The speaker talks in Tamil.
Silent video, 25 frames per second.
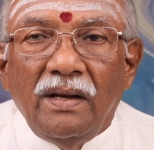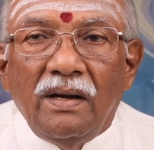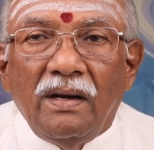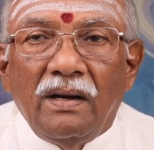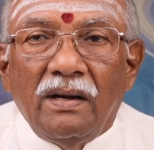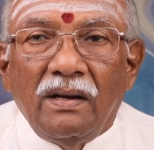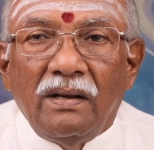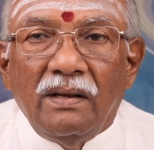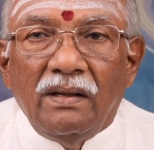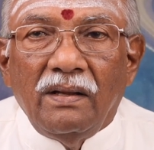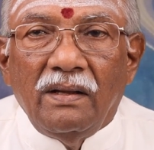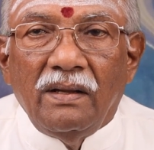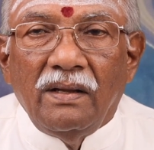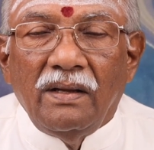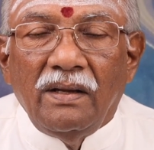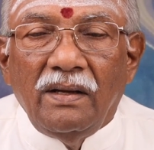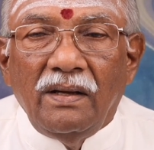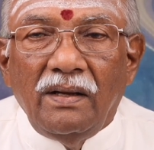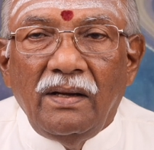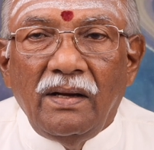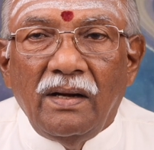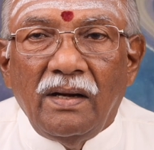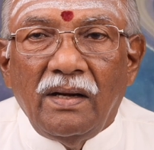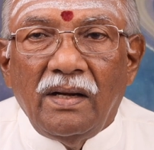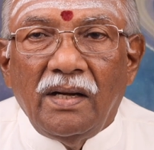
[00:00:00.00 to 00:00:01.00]
இன்று
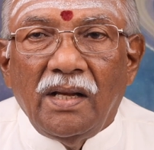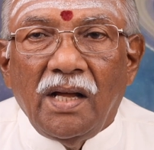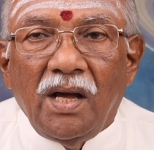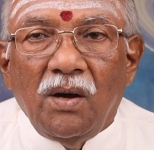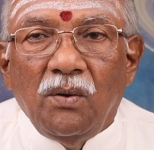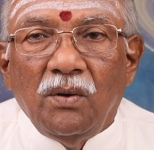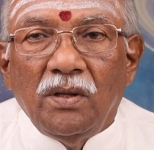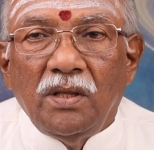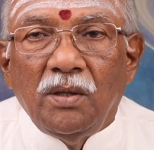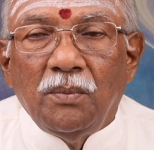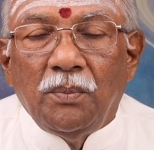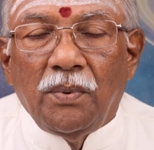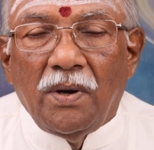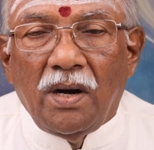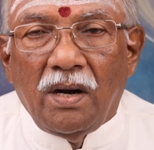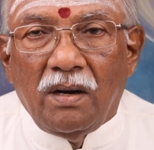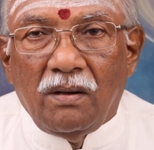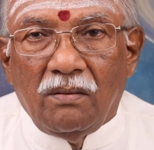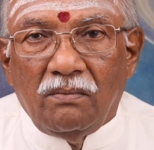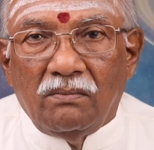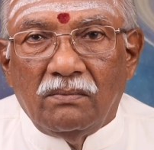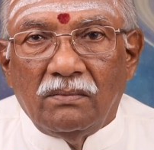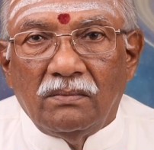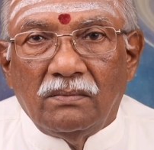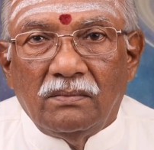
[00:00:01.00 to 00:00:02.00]
எட்டாவது
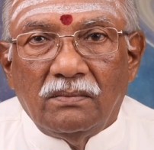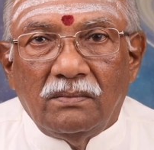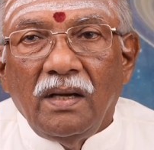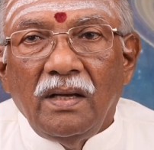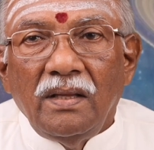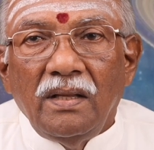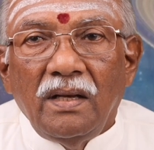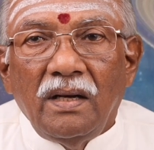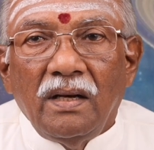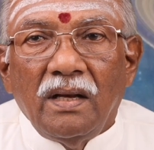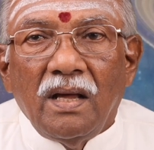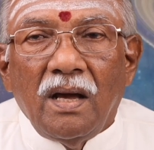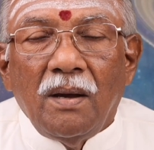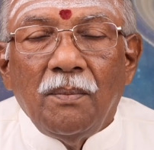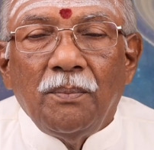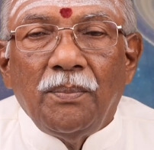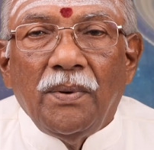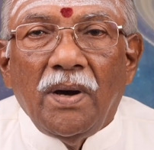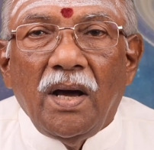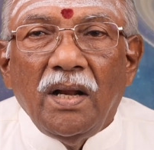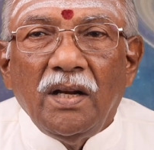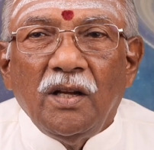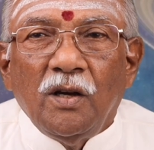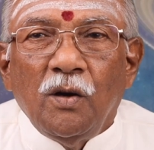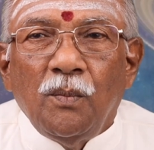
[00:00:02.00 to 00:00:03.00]
பாடம் இதில் நாம்
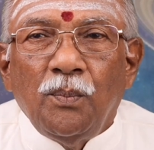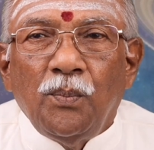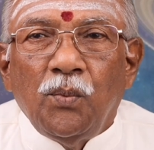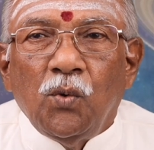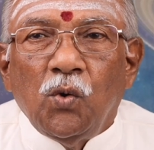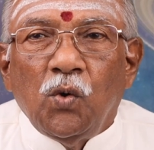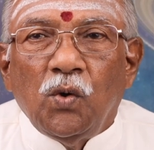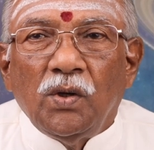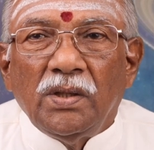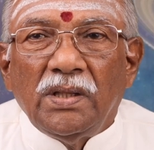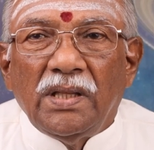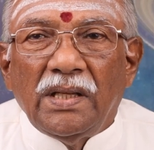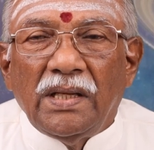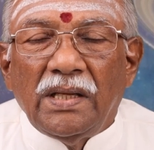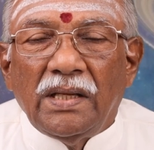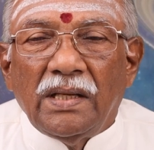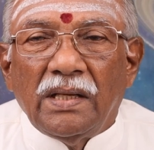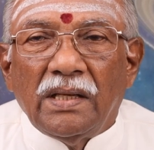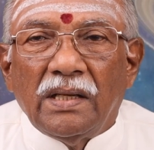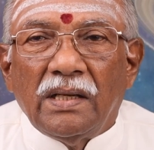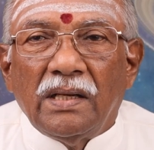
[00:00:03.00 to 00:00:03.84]
பார்க்க போவது